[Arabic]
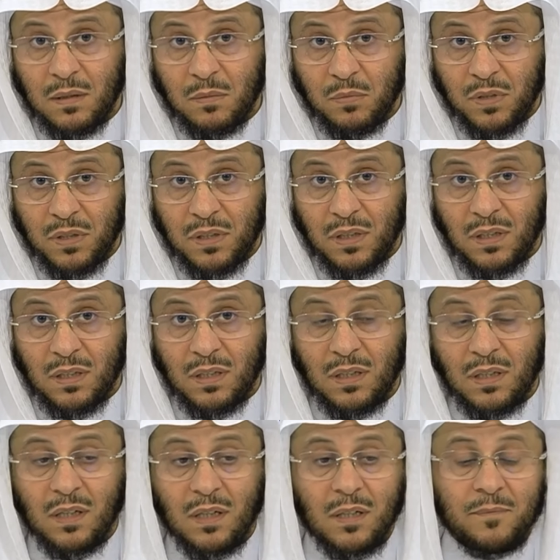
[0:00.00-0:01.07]

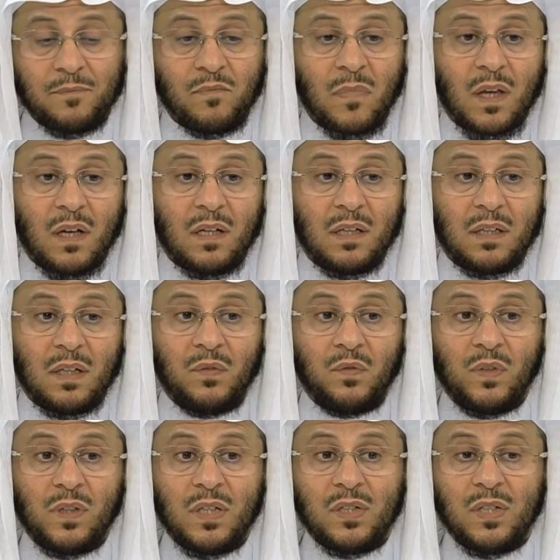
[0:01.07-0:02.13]

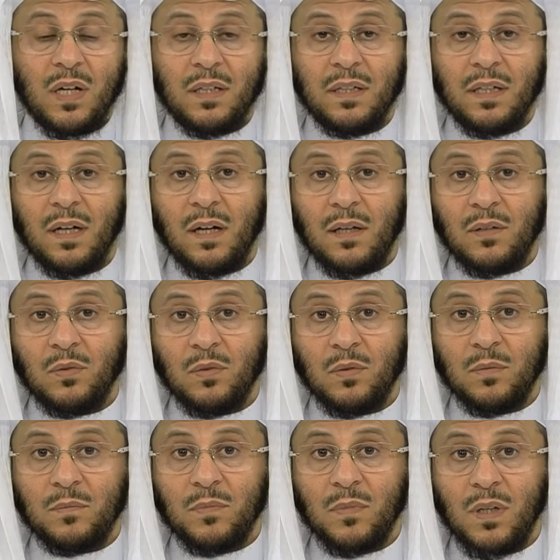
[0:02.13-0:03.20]
بكف لسانها
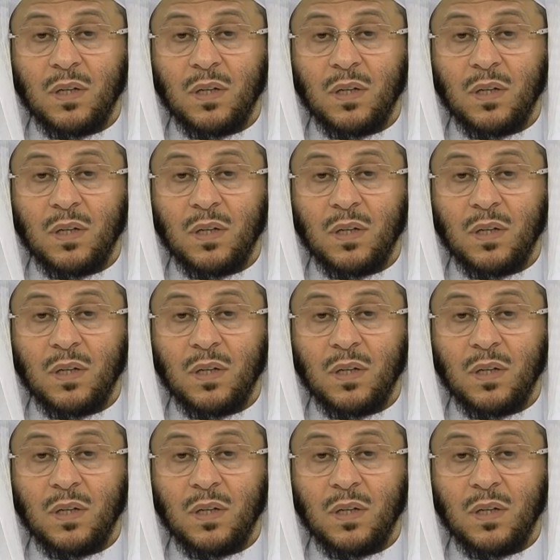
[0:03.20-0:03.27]
عنهم